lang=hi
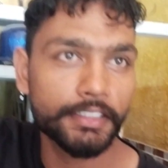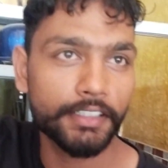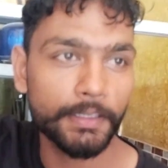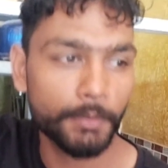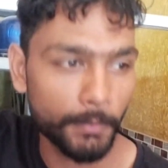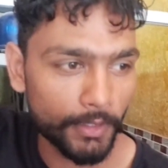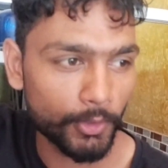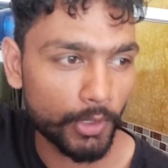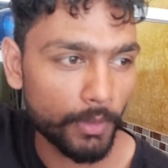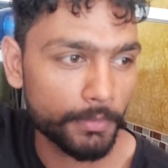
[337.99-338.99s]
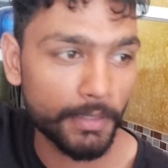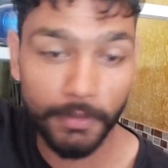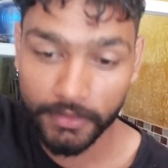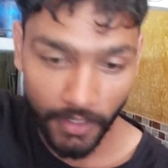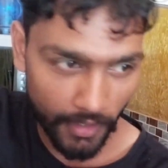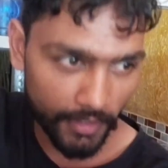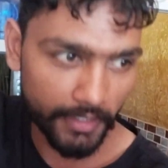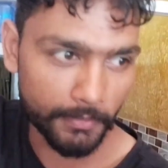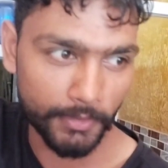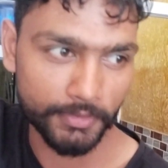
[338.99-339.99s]
आज के टाइम पे मार दो रहा ये तार
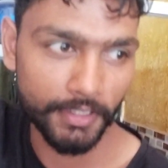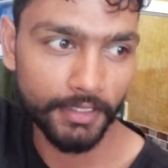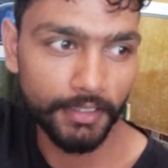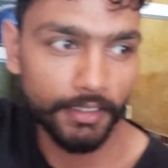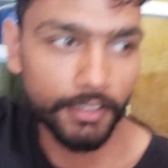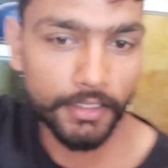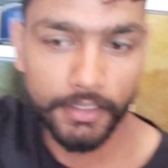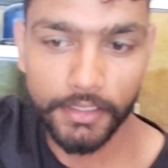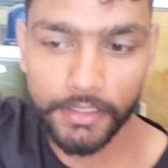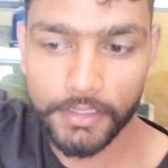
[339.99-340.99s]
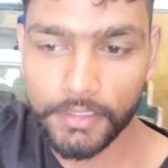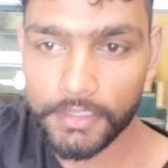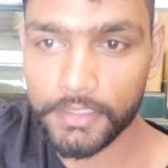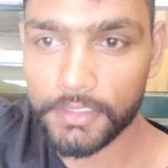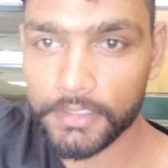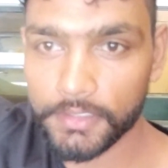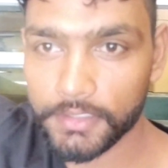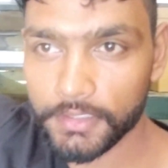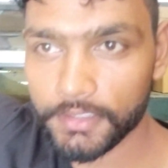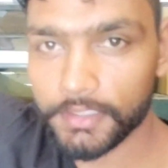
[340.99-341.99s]
लगाई भाई उसके दे रहे कौन सी छतरी है
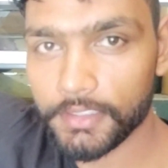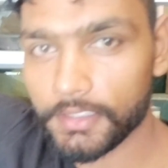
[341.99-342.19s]
भाई